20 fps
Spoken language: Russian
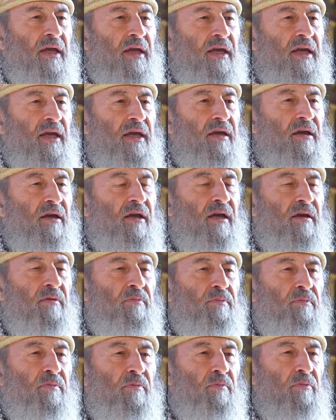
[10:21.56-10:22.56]
и э,
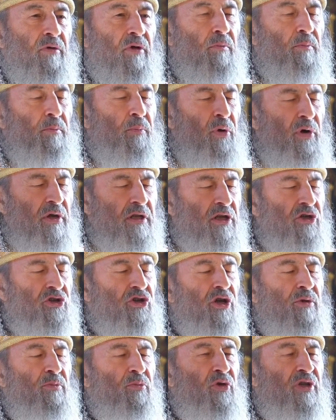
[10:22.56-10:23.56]
понял,
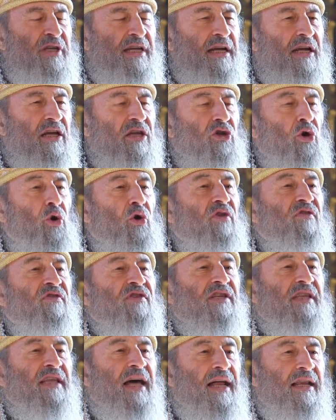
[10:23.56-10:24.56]
что ему делать, он
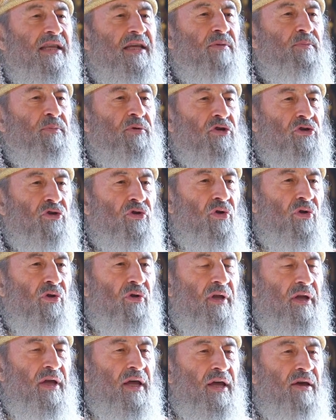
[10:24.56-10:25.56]
встал и
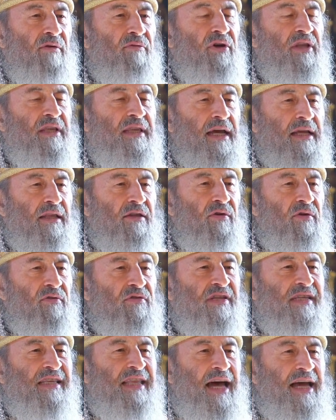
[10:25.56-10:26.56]
пошел. Вот этого
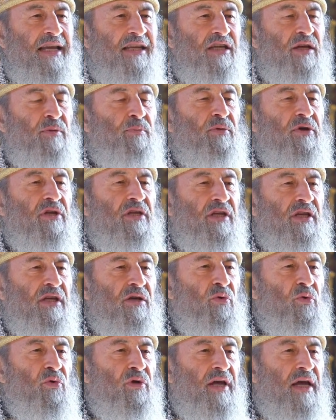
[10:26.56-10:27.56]
встать и
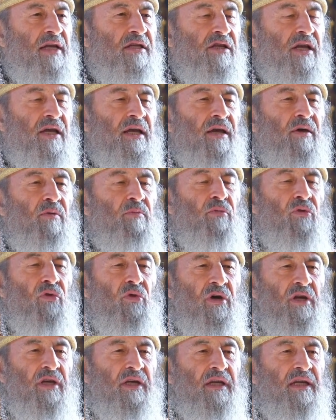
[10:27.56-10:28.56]
пойти у нас,
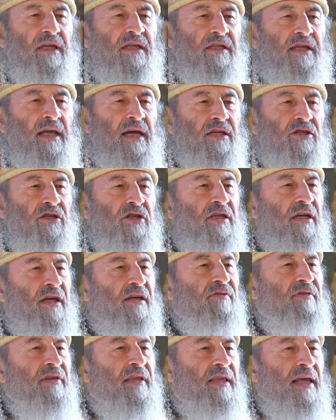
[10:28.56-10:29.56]
многих из нас не
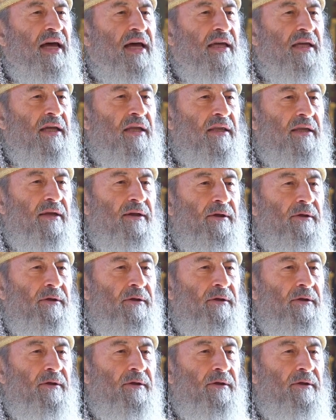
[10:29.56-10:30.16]
хватает.